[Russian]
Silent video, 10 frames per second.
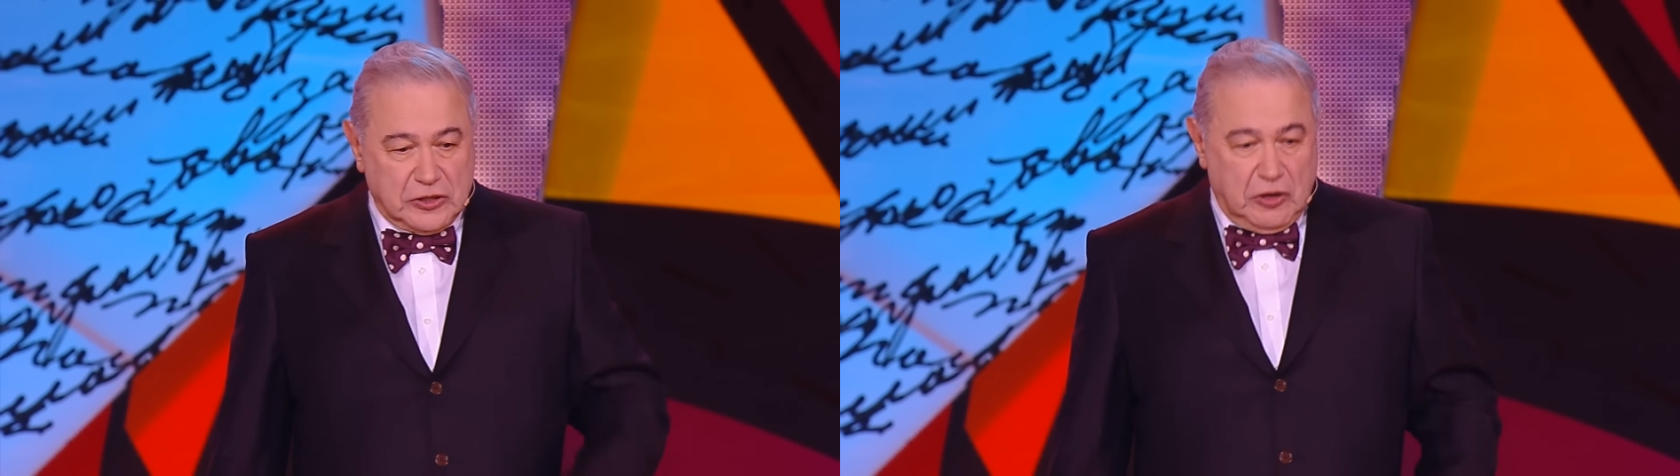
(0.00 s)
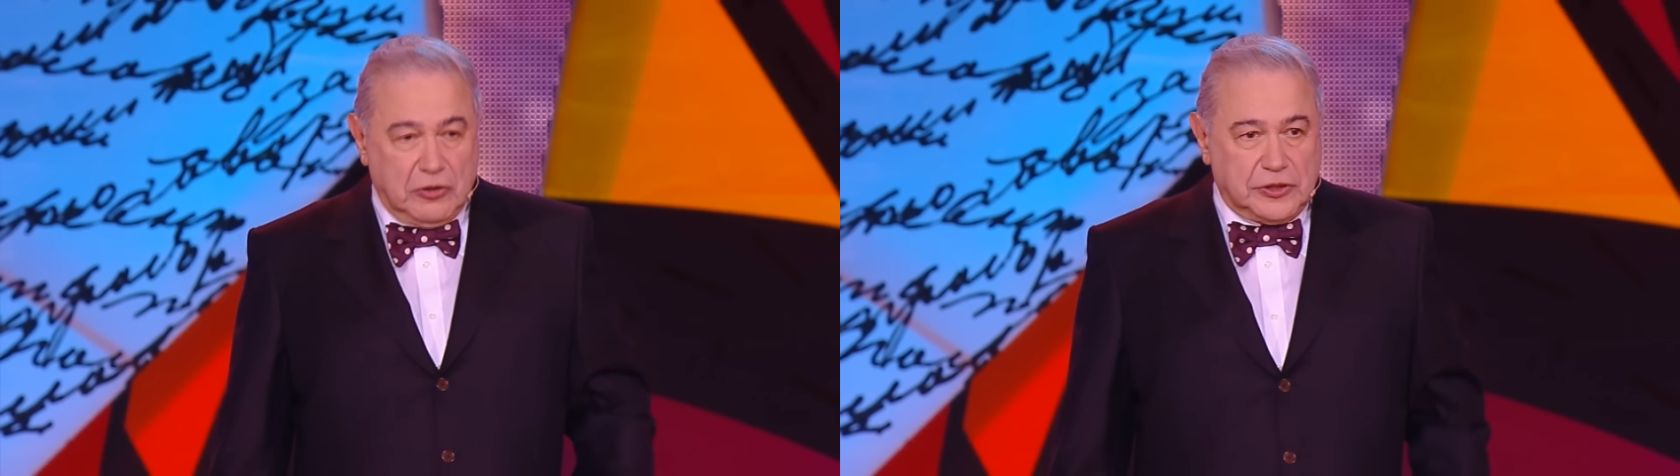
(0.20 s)

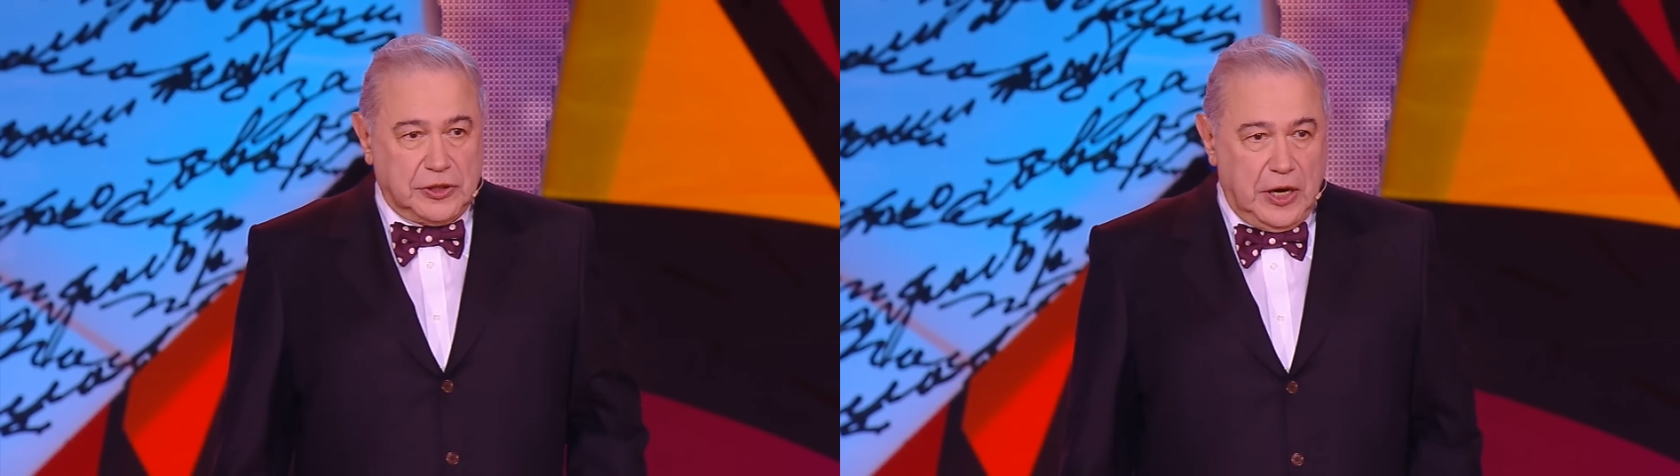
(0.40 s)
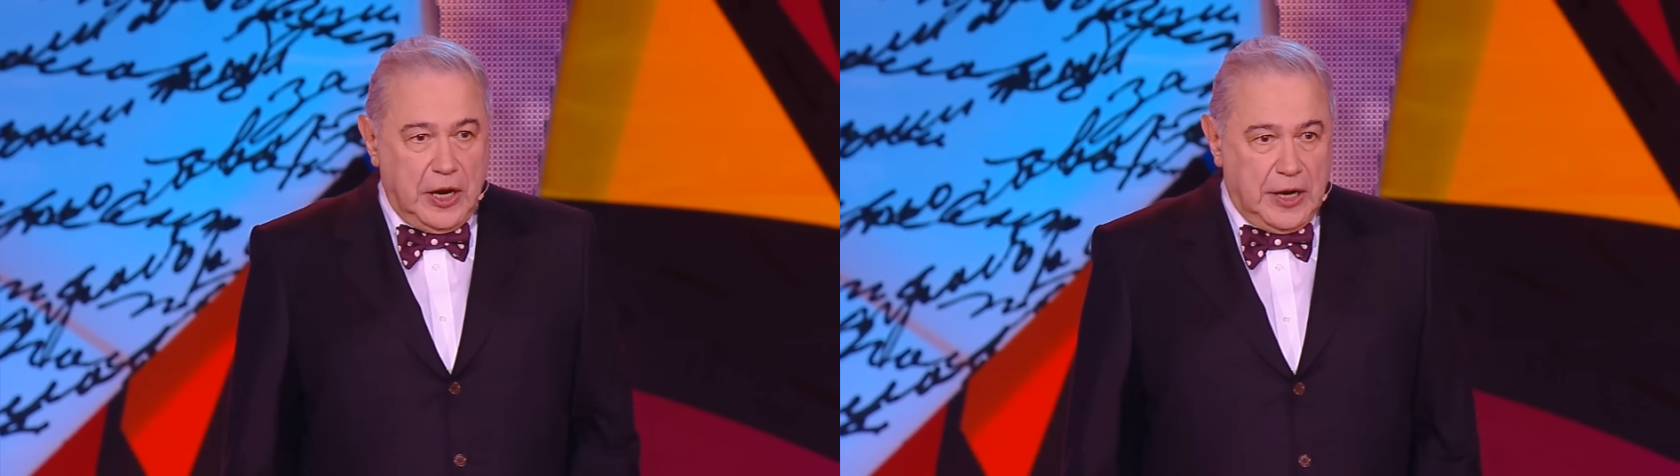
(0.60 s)

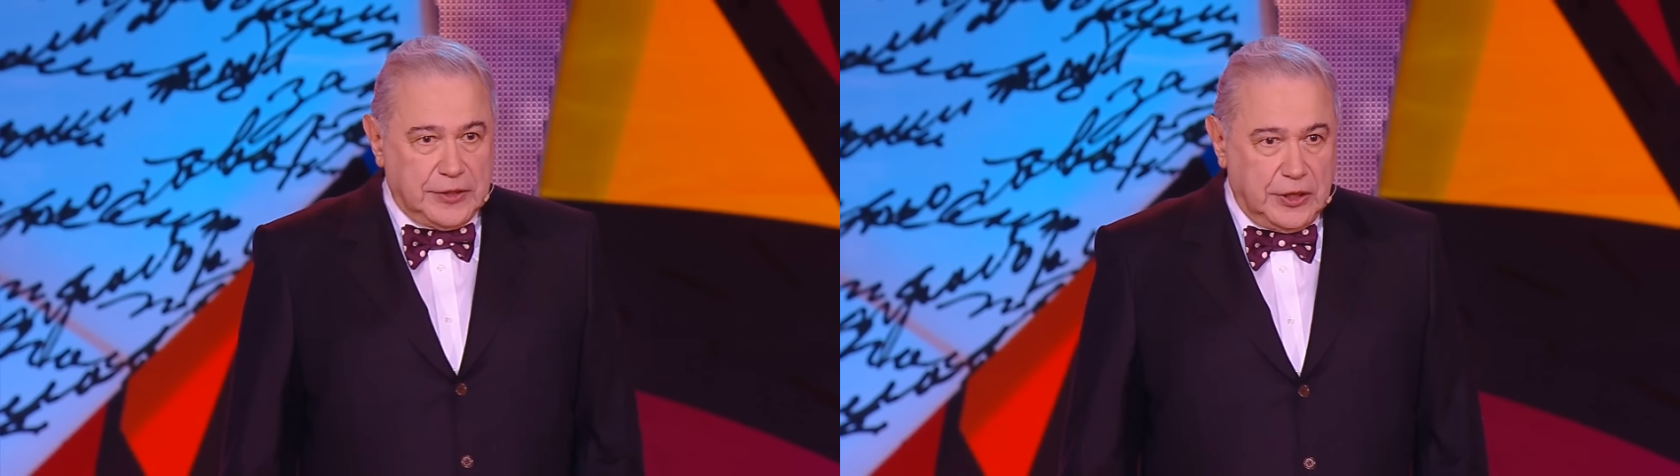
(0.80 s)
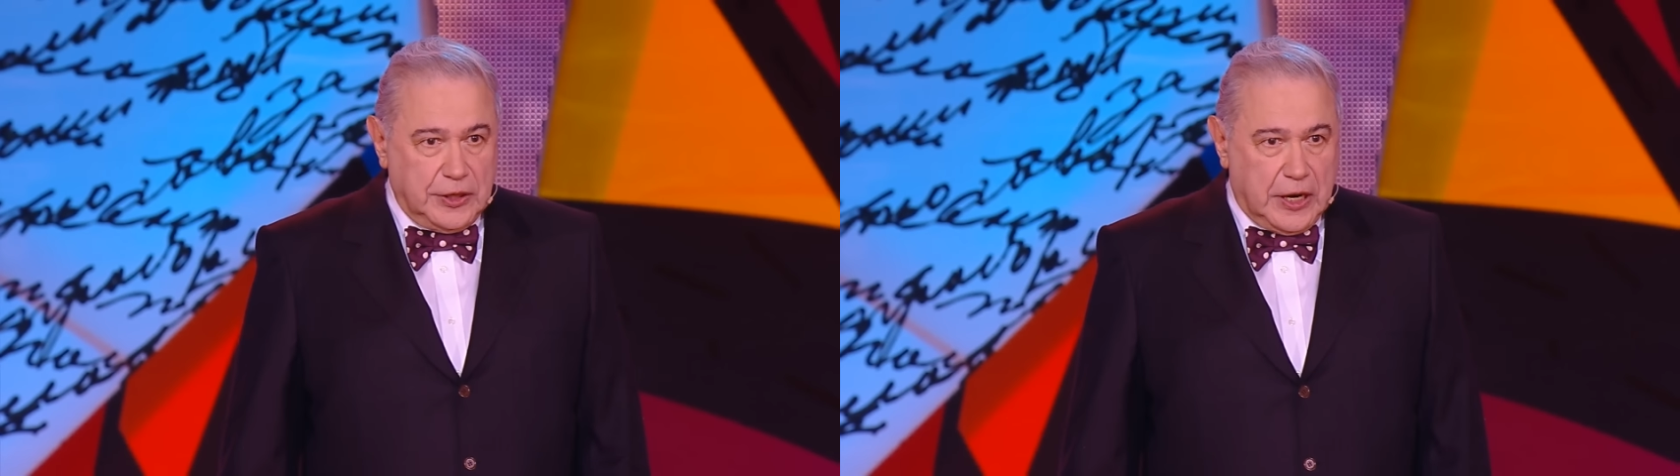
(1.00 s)

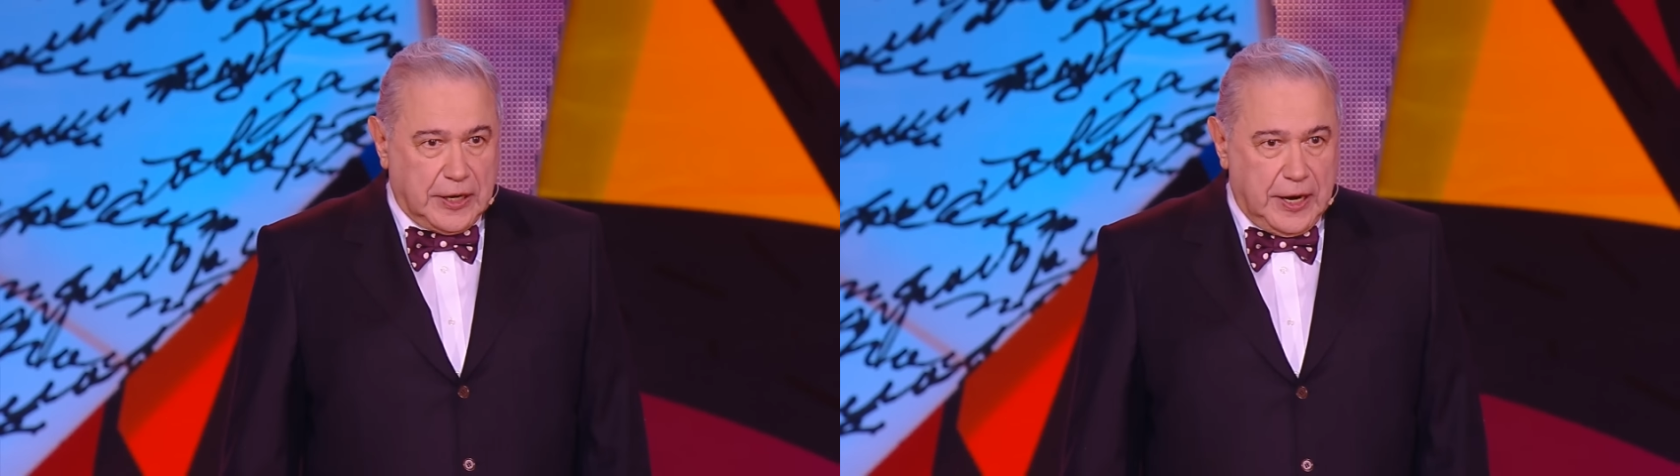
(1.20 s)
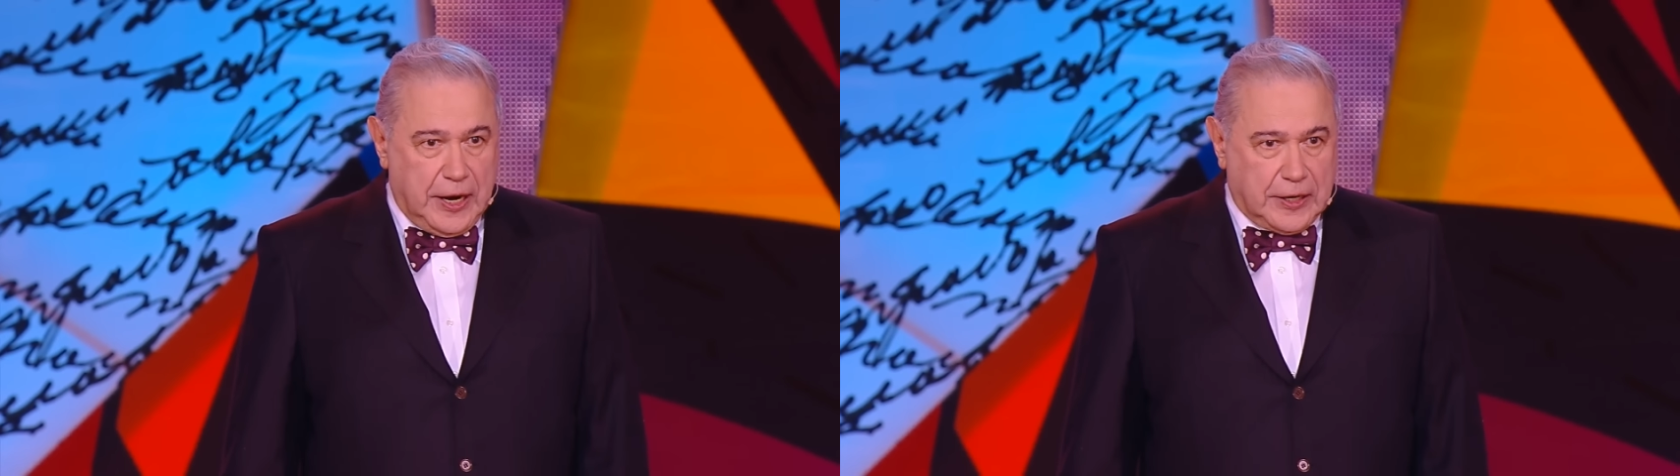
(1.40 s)
суслятина
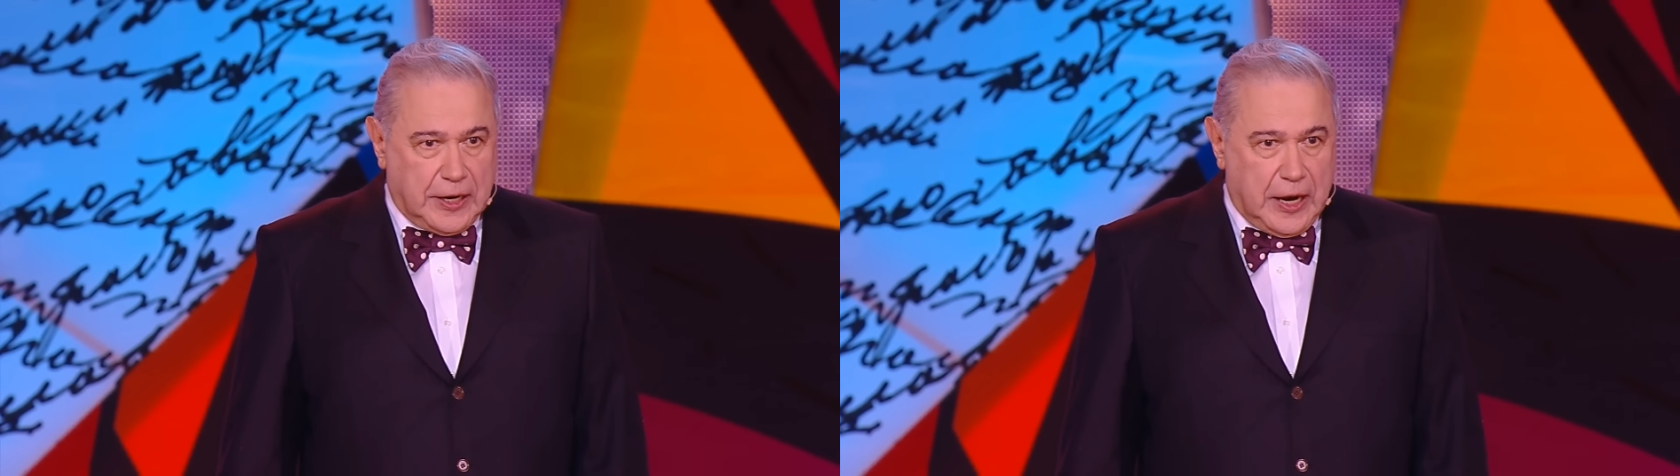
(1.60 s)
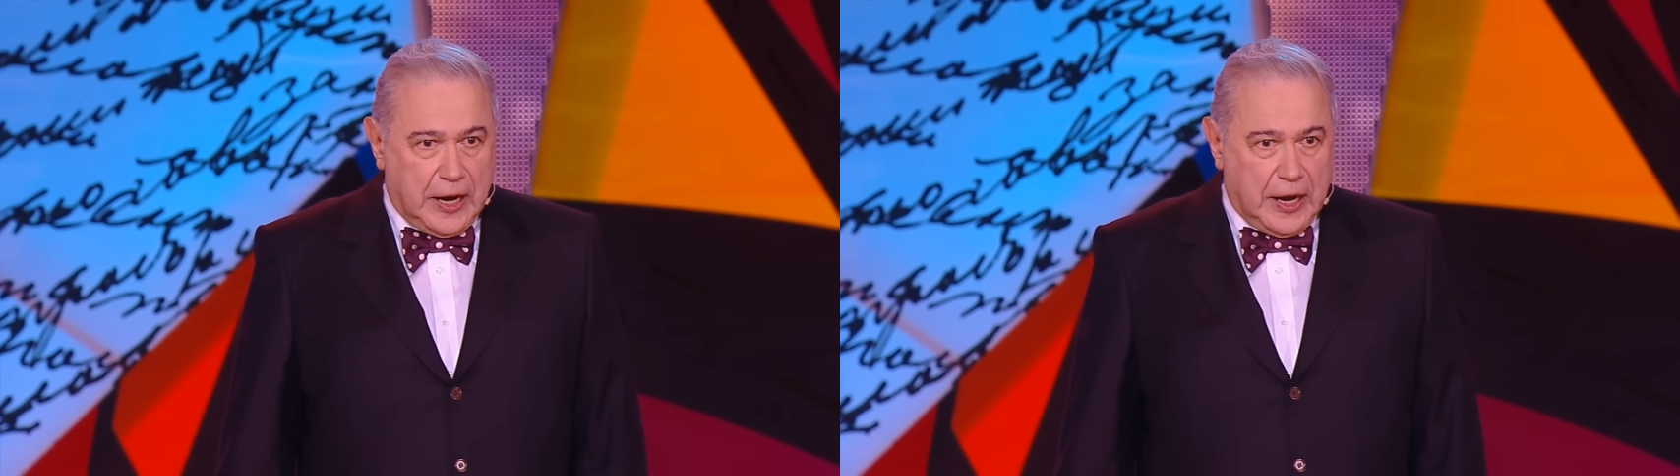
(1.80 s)

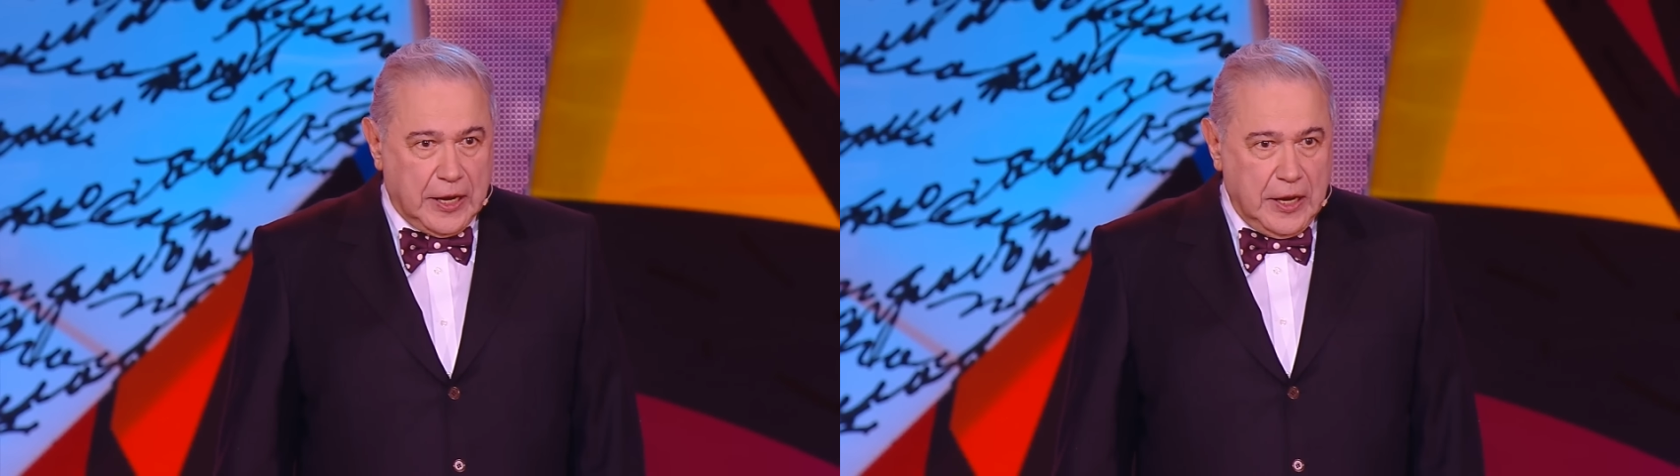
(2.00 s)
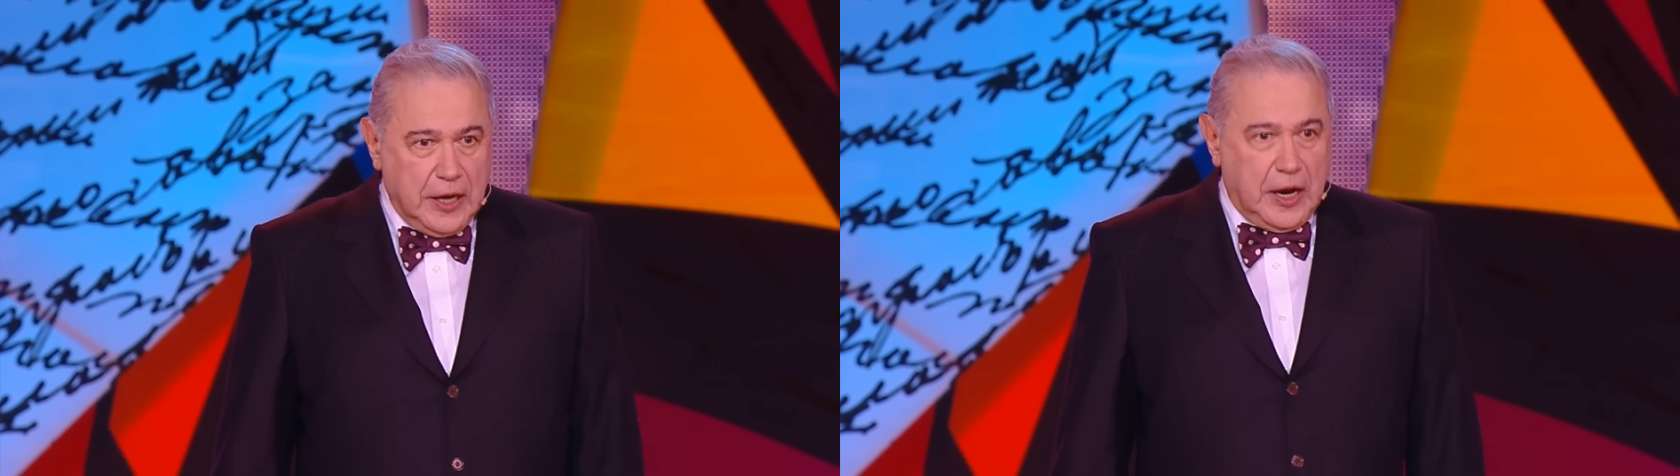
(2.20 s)
ГК,